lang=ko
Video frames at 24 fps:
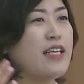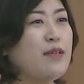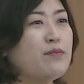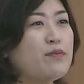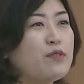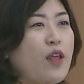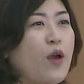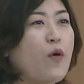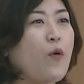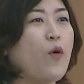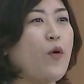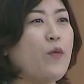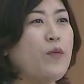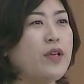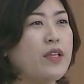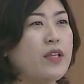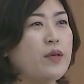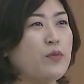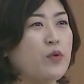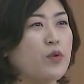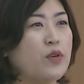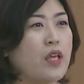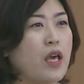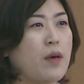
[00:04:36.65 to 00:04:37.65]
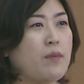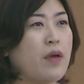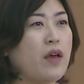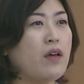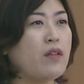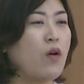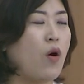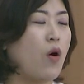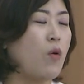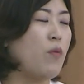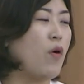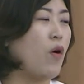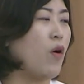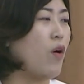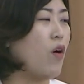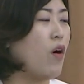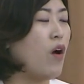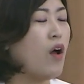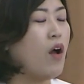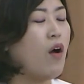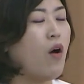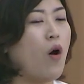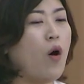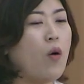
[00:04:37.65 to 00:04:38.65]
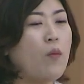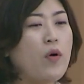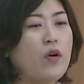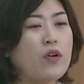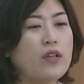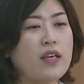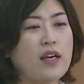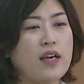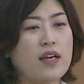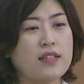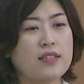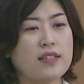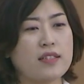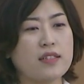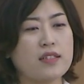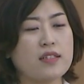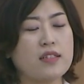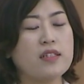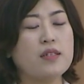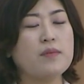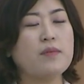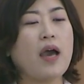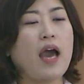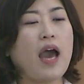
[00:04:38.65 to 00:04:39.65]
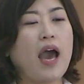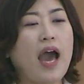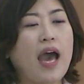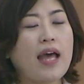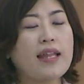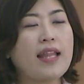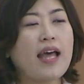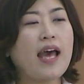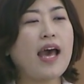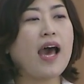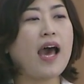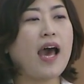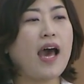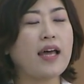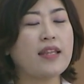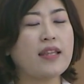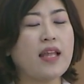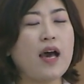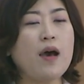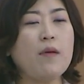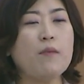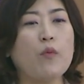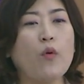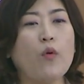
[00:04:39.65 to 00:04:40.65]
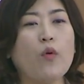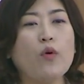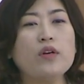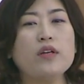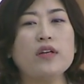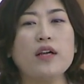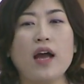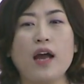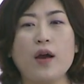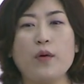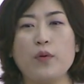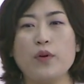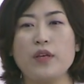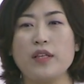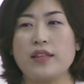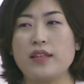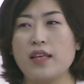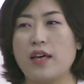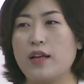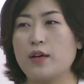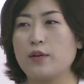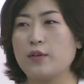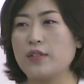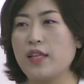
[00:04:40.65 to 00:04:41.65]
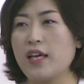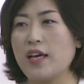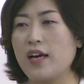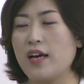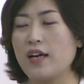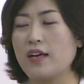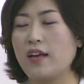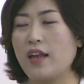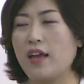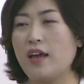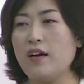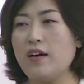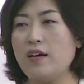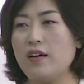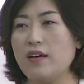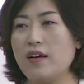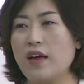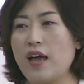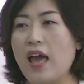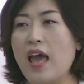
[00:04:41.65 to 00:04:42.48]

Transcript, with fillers: 이분의 고민은 뭐냐면, 어머, 어머니가 지금 하나하나 뭐를 하고 있다라고 생각을 해요?